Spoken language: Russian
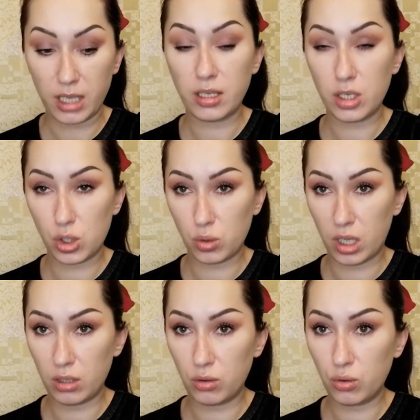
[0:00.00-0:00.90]
Я нанесу
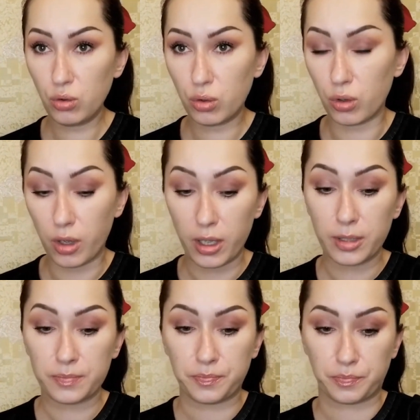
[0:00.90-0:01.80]
на одну руку.
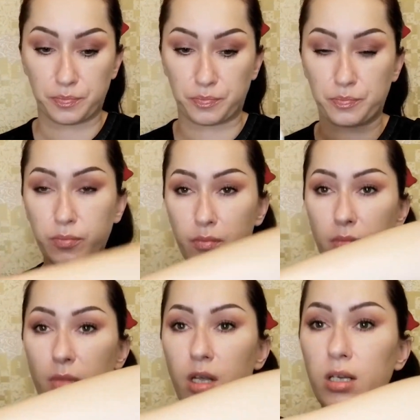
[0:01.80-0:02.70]

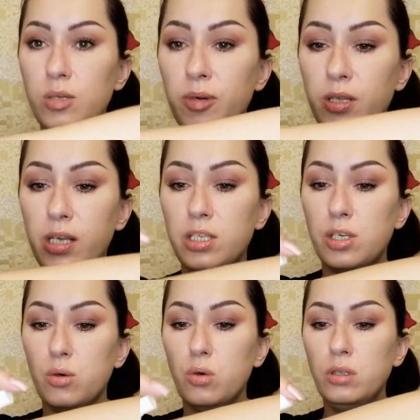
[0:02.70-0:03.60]

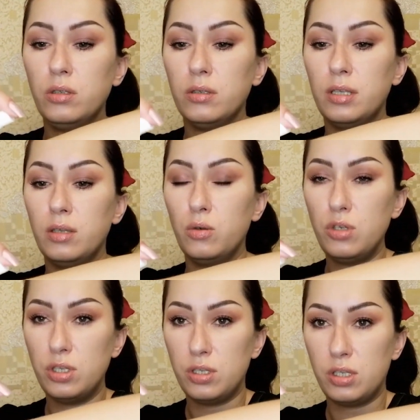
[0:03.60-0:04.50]
Смотрите, он
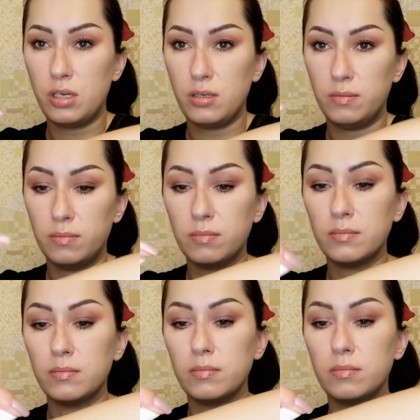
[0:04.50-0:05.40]
наносится...
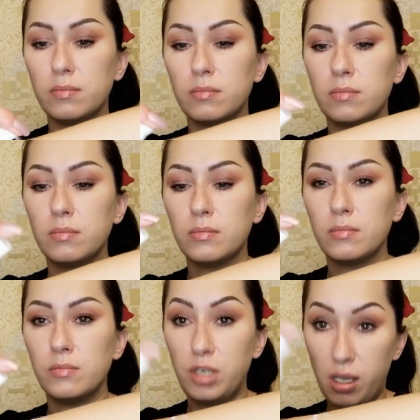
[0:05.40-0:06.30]

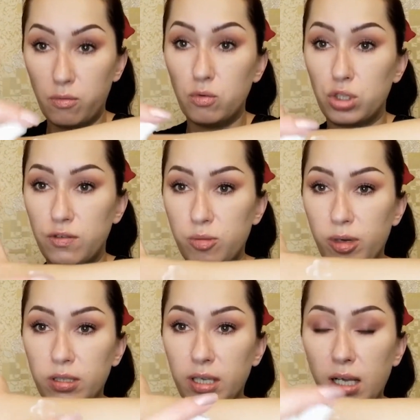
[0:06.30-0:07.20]
Я его уже
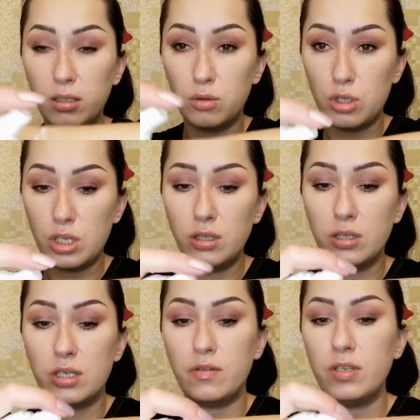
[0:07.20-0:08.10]
взболтала. То есть
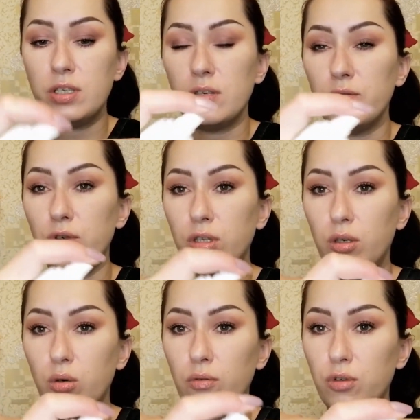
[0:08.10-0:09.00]
это действительно вот
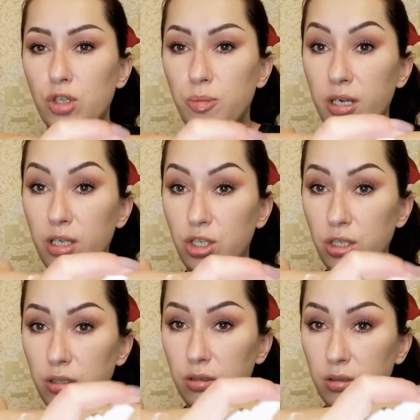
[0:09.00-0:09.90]
такой вот
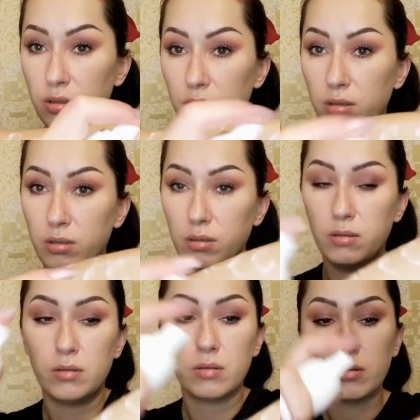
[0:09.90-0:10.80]
спрейчик.
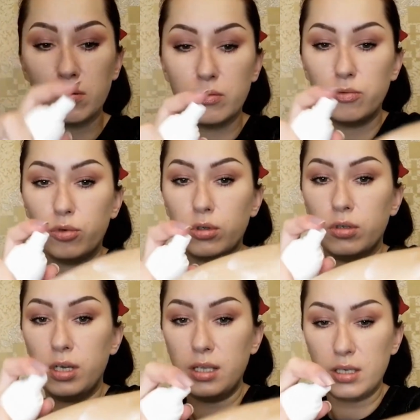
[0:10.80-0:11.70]

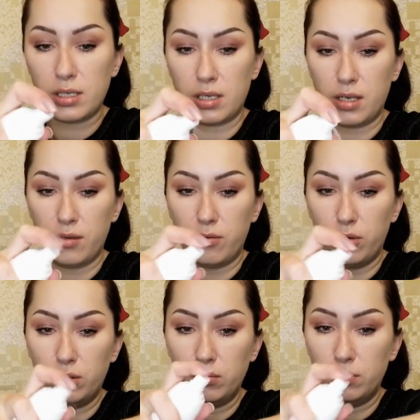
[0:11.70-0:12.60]
Вот, нанесли
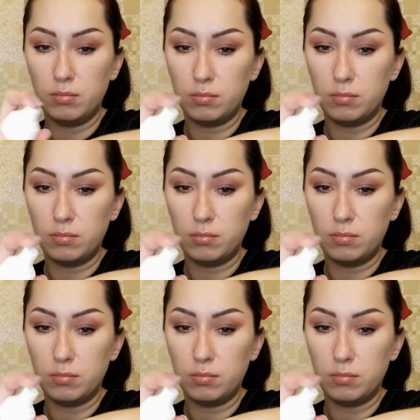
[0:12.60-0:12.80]
его.